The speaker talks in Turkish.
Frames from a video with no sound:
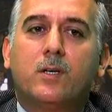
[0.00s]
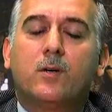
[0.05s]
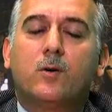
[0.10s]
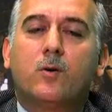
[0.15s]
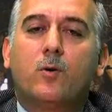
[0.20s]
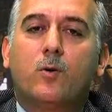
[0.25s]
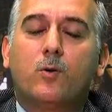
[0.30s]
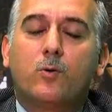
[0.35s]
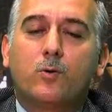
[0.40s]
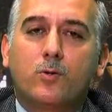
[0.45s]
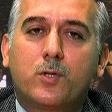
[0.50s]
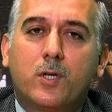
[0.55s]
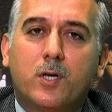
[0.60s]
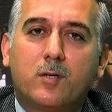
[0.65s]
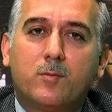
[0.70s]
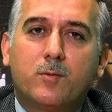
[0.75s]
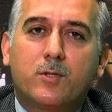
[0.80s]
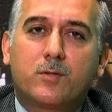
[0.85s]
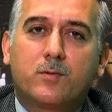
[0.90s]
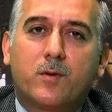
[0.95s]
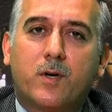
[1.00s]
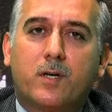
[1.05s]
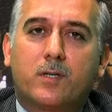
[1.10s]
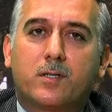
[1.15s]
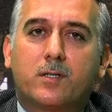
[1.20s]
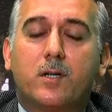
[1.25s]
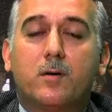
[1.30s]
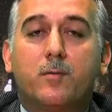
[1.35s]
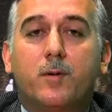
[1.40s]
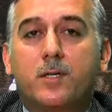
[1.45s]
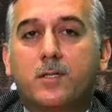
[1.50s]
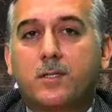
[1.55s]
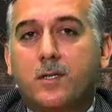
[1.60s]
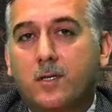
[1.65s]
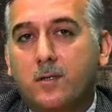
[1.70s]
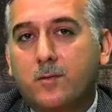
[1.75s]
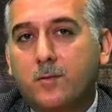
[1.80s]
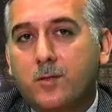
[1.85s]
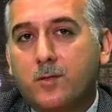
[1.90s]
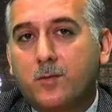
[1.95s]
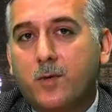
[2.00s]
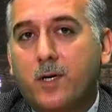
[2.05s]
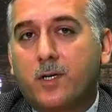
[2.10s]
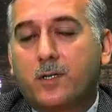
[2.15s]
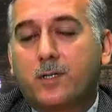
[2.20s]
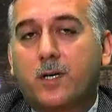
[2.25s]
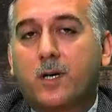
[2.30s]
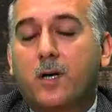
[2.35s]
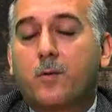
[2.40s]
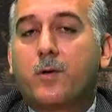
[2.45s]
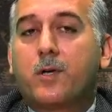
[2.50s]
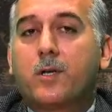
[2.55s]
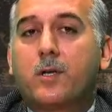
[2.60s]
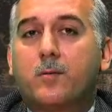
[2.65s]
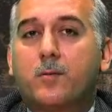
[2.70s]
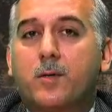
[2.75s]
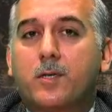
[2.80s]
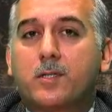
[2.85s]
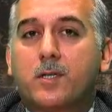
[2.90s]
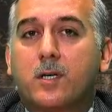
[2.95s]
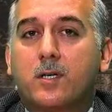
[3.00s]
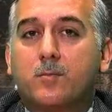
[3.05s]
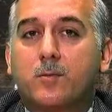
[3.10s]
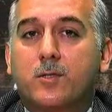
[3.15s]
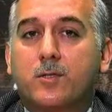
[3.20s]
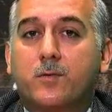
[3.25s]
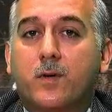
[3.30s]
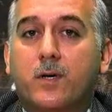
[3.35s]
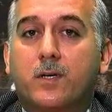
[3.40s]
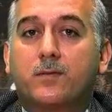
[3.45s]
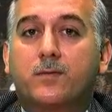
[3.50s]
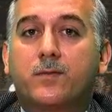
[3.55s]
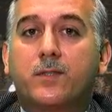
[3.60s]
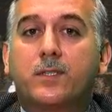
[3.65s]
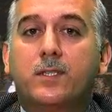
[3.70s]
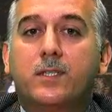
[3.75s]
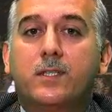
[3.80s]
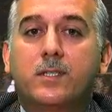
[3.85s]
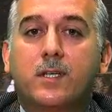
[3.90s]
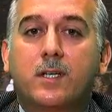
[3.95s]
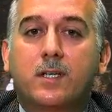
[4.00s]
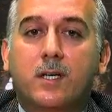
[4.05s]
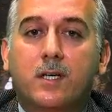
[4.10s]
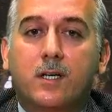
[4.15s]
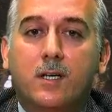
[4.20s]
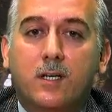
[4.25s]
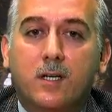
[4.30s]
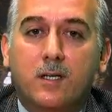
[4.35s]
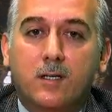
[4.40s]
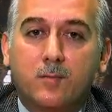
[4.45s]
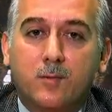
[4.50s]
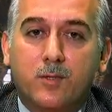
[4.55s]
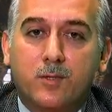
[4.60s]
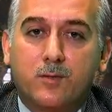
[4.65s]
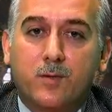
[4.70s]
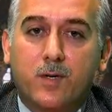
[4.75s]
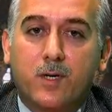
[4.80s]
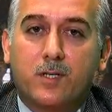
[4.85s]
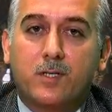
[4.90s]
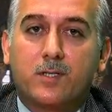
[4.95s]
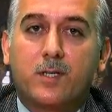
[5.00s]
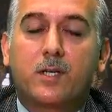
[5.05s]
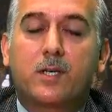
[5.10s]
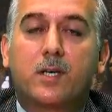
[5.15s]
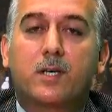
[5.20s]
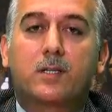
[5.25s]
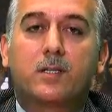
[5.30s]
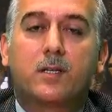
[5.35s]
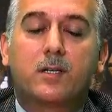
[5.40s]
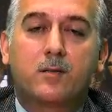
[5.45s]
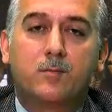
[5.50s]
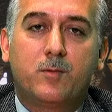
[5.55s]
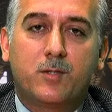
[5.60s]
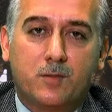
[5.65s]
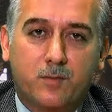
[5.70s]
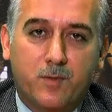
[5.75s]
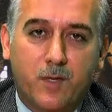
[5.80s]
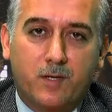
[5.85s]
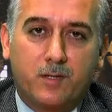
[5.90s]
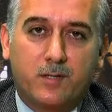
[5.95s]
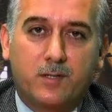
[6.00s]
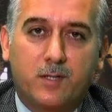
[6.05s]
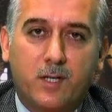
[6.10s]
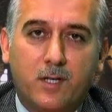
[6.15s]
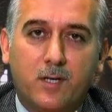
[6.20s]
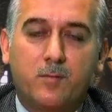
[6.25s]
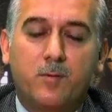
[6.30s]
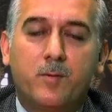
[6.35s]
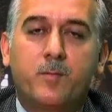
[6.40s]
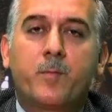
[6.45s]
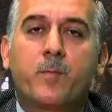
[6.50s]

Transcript: Oruçlarımız var, namazlarımız var, terabih namazlarımız var, fıtır sadakalarımız var, zekatlarımız var değil mi?